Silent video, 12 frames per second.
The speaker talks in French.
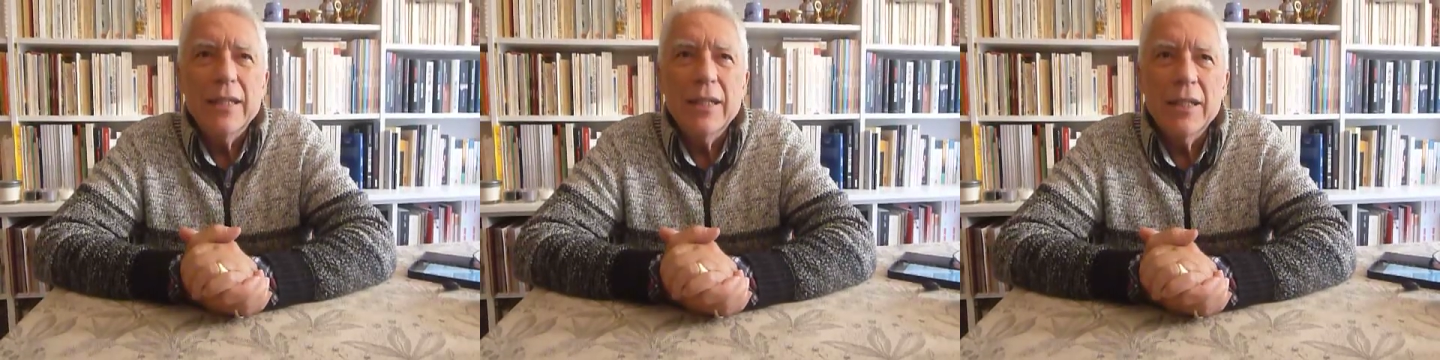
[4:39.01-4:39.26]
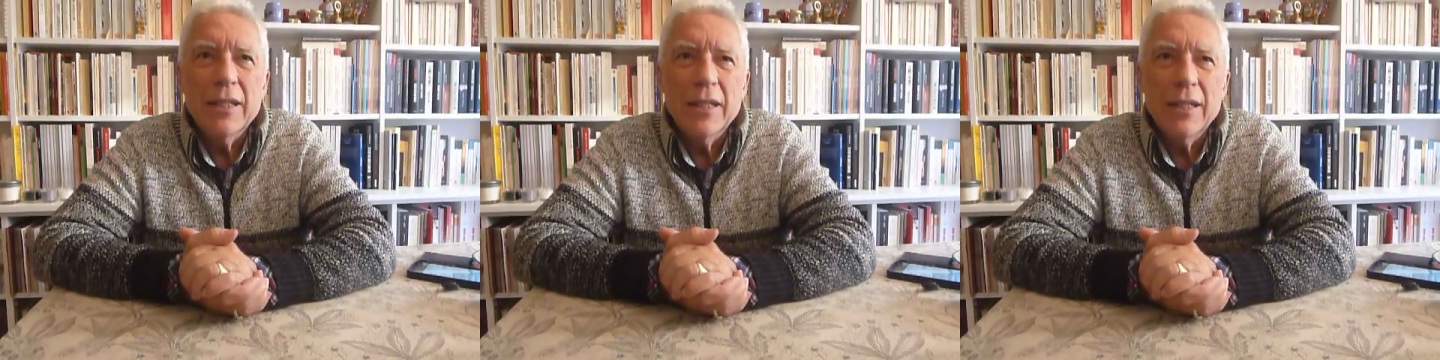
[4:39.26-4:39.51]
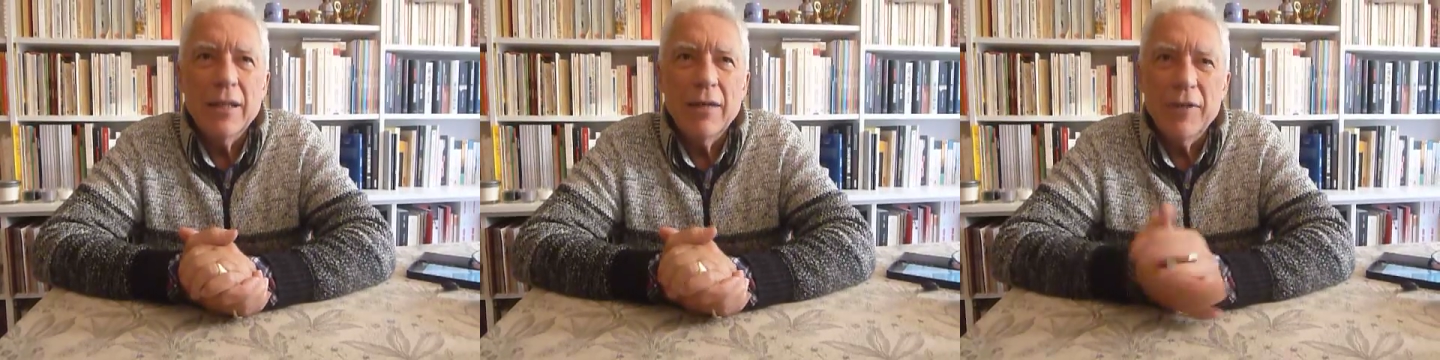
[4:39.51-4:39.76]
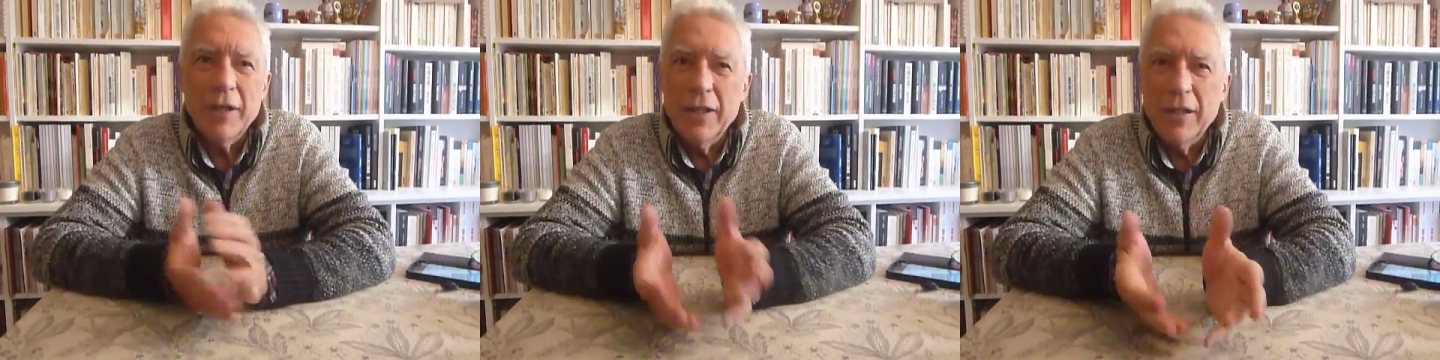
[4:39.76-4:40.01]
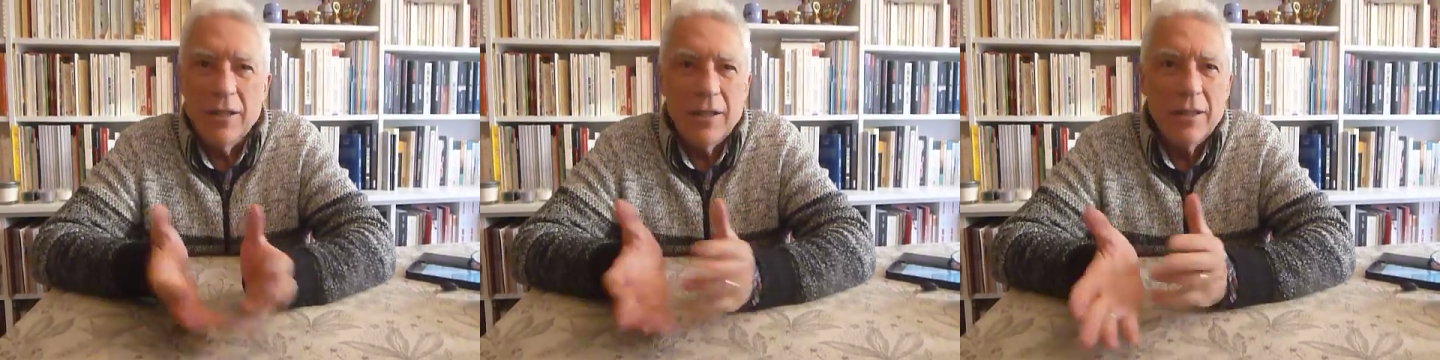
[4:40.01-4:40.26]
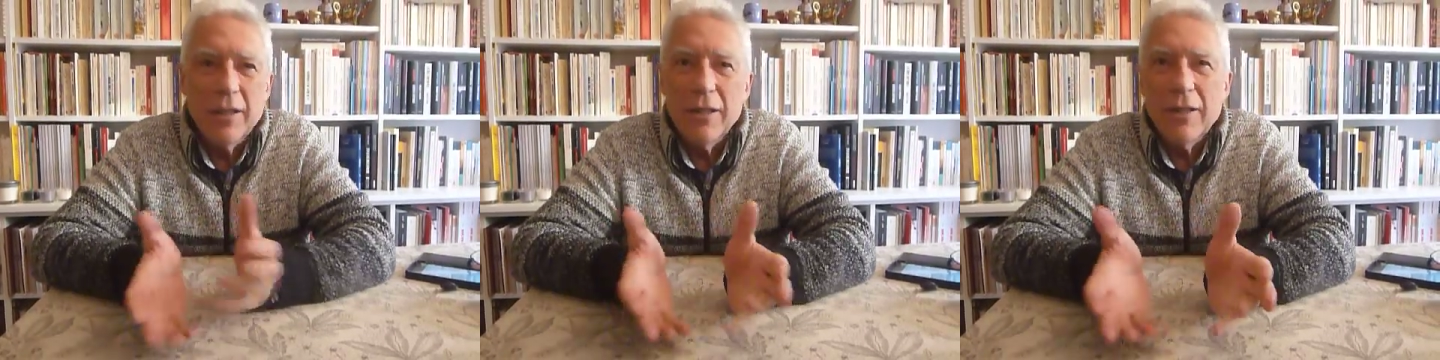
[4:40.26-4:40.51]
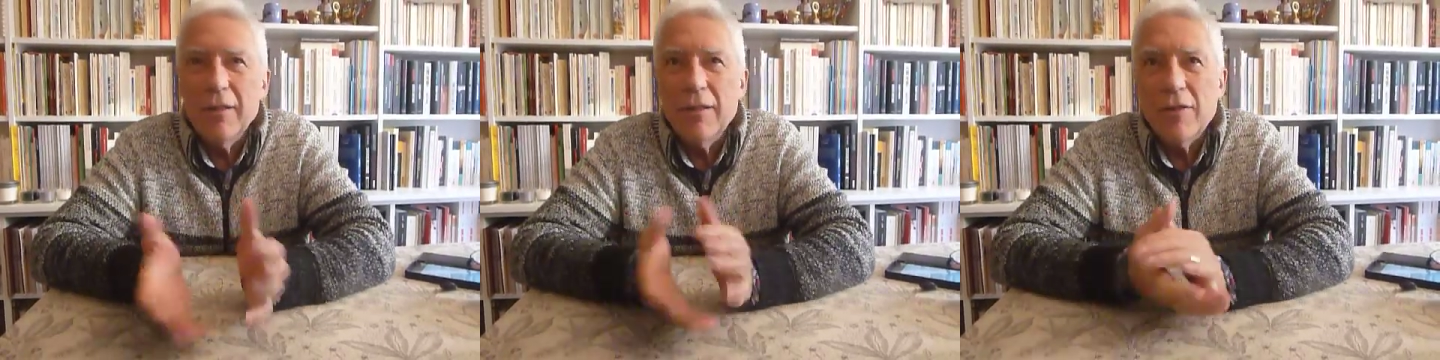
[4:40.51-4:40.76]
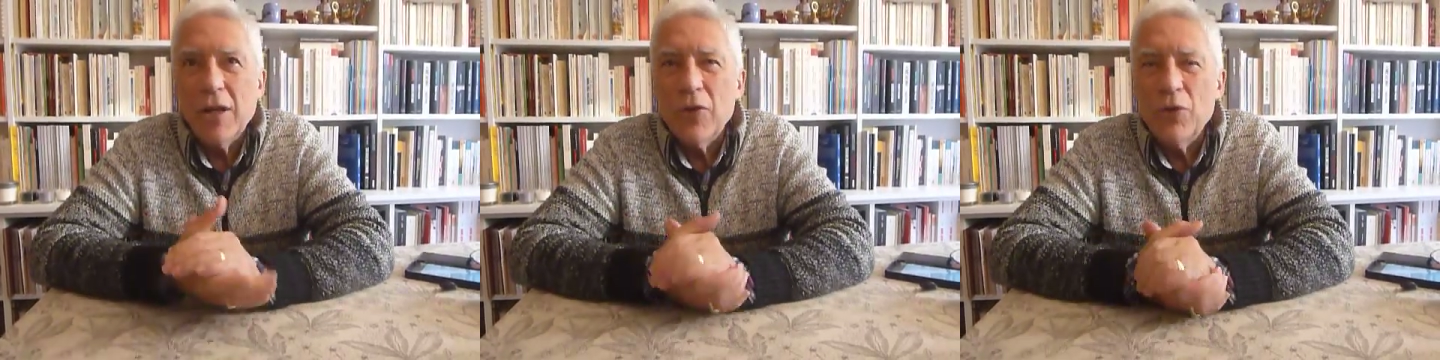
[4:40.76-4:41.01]
avec
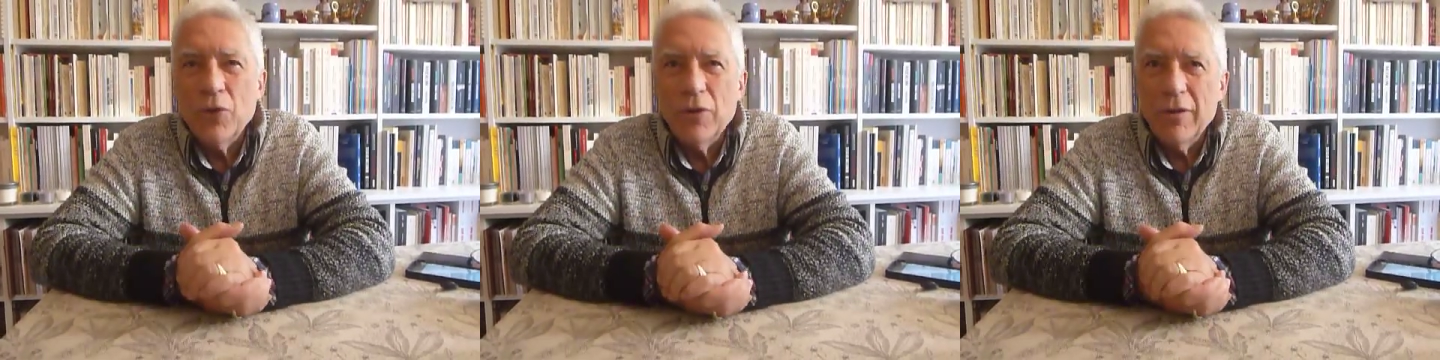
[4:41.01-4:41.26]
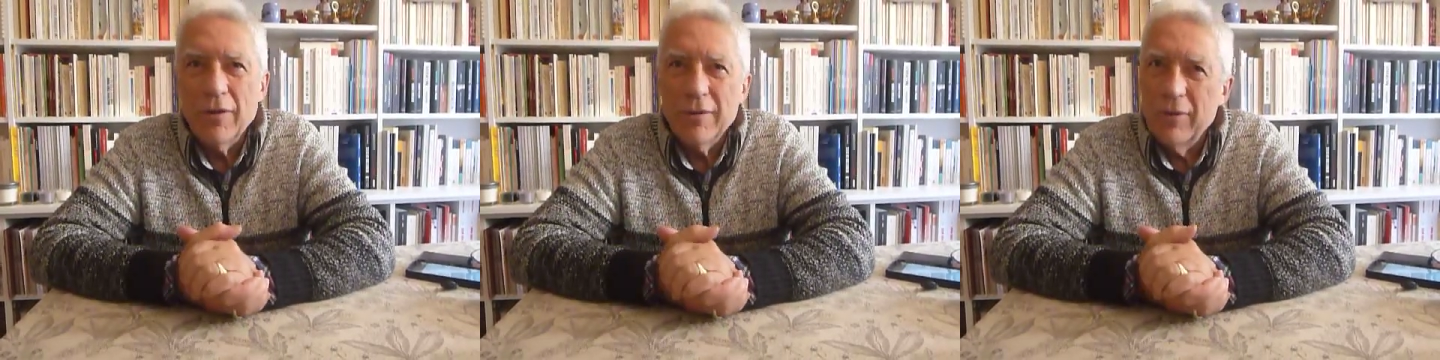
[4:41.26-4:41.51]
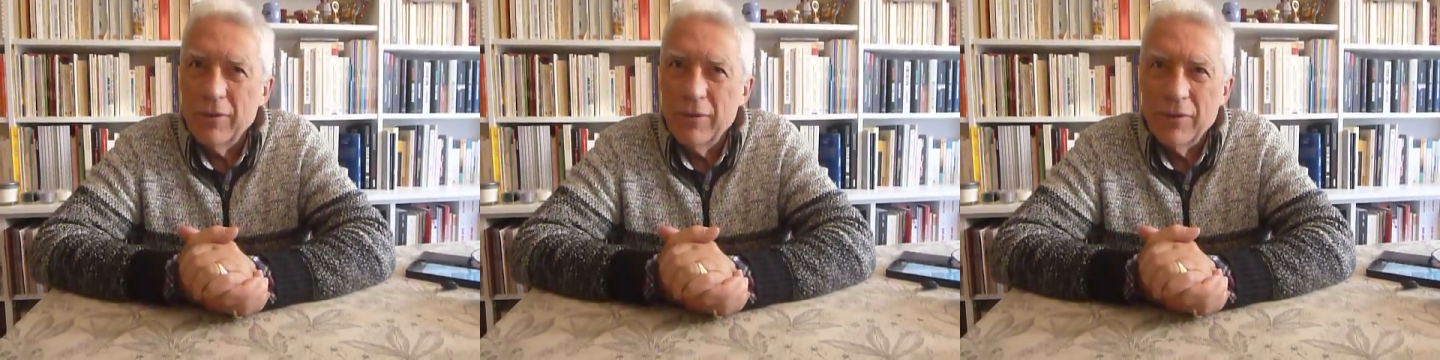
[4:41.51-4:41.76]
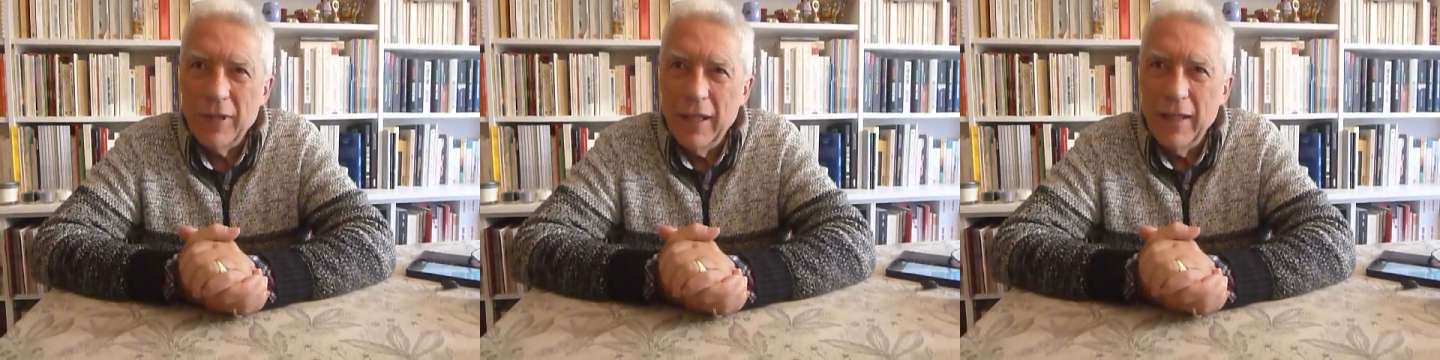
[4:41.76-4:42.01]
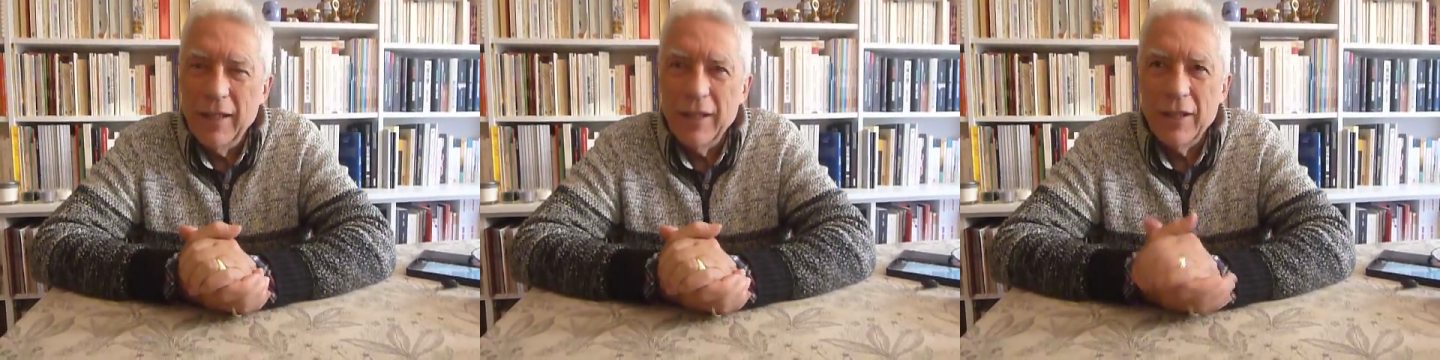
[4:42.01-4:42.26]
des, acteurs, voilà.